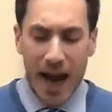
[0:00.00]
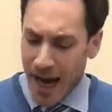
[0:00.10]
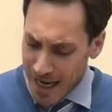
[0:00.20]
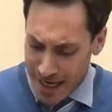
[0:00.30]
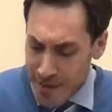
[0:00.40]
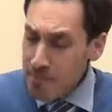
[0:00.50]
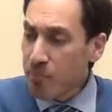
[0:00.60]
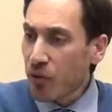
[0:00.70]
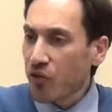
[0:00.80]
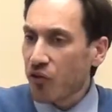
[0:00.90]
È
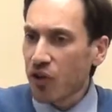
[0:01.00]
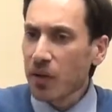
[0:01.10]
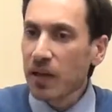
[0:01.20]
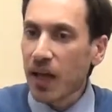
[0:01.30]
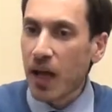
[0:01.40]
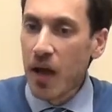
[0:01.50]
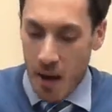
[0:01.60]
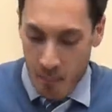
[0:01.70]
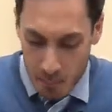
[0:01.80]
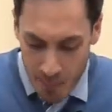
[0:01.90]

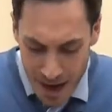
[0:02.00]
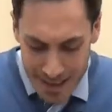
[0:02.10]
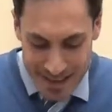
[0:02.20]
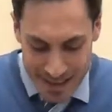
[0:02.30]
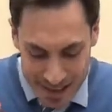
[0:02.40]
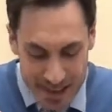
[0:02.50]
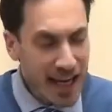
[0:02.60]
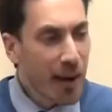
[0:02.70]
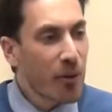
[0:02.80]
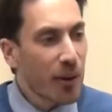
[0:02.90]
impossibile, ma se
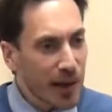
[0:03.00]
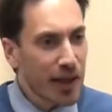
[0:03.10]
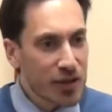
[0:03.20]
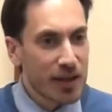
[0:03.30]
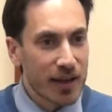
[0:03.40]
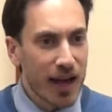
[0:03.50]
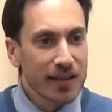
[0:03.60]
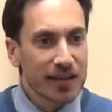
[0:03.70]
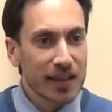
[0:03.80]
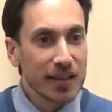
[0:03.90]
siamo
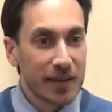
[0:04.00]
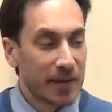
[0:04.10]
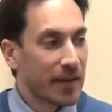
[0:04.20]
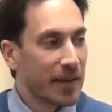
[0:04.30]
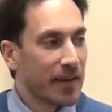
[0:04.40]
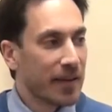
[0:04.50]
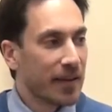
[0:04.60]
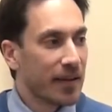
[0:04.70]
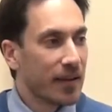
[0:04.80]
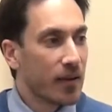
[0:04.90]
rigenerati
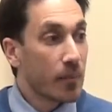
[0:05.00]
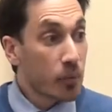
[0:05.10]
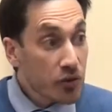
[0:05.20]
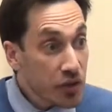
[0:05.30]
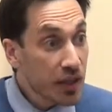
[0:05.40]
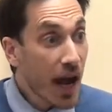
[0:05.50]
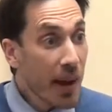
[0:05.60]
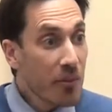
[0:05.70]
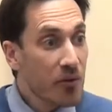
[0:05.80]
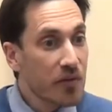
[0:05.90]

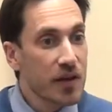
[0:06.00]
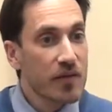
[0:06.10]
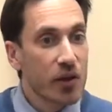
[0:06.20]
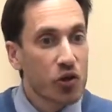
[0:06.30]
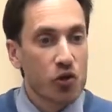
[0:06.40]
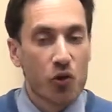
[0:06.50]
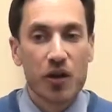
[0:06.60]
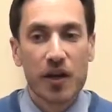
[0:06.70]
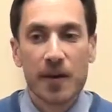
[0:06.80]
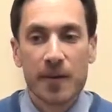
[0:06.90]
possiamo vivere
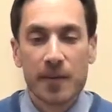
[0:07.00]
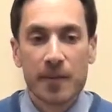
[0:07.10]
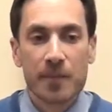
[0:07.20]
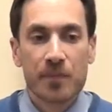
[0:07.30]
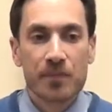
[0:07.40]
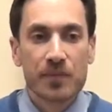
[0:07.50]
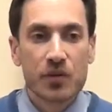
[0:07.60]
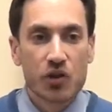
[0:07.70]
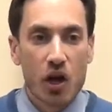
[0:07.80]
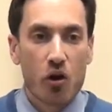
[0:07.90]
ciò che
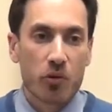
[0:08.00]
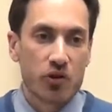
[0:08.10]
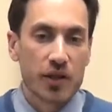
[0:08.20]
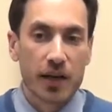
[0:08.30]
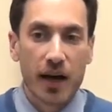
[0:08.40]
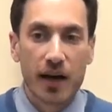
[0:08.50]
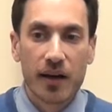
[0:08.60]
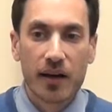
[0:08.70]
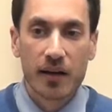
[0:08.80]
Giacomo ci dirà.